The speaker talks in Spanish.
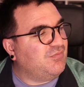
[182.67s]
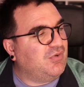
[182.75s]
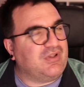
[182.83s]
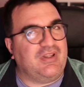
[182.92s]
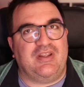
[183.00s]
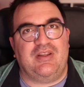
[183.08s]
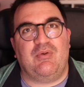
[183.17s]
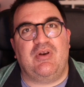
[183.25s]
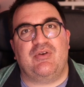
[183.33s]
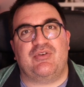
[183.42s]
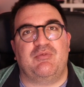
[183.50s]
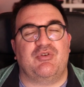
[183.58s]
porque igual
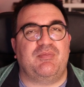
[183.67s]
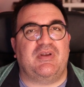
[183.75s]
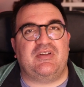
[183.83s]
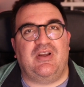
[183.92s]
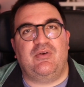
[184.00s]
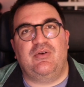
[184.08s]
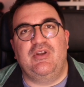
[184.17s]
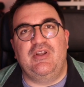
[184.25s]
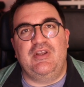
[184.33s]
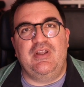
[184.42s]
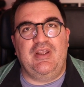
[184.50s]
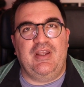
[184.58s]
nos hemos pasado
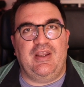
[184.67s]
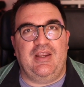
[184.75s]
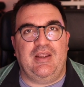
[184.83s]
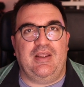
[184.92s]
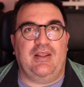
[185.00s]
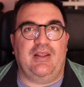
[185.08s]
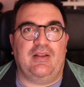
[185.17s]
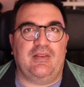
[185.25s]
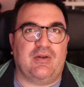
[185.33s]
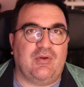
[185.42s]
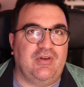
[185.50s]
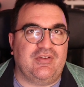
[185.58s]
eh,
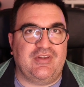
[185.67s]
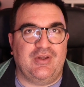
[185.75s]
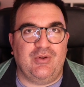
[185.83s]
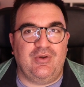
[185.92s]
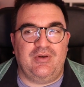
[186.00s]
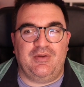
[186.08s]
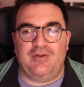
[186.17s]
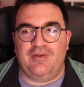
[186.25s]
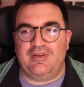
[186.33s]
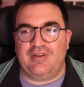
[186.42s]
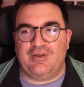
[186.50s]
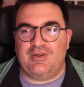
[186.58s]
de colesterol.
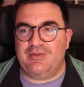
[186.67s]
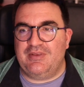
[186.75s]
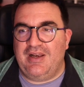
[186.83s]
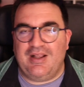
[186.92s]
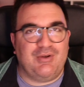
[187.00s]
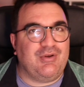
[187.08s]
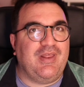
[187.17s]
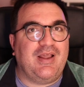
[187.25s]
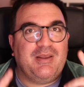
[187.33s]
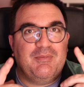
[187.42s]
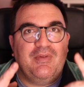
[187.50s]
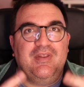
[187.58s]
da la casualidad
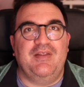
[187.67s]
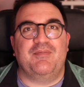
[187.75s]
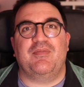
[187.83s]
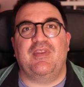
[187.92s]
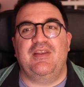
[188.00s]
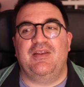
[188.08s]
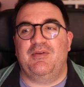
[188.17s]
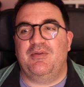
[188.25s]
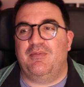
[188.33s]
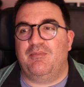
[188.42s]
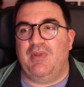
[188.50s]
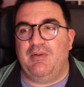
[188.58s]
que
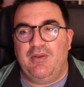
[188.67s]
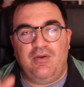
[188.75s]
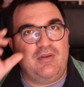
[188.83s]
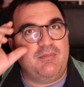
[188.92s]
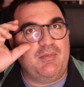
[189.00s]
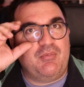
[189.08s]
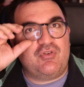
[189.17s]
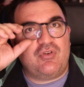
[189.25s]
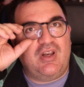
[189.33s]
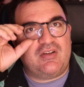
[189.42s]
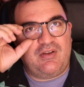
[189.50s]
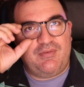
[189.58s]
me veo y me he puesto
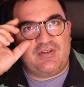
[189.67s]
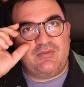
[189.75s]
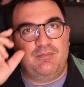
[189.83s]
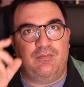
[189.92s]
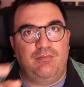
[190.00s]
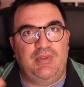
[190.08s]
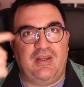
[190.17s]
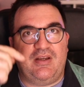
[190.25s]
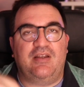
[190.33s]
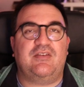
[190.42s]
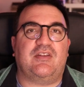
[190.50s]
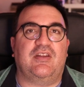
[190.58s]
las gafas
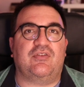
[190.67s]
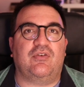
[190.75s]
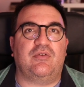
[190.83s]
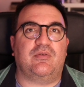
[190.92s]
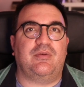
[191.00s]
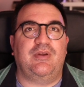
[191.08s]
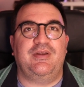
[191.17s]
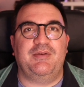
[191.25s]
viejas, que son,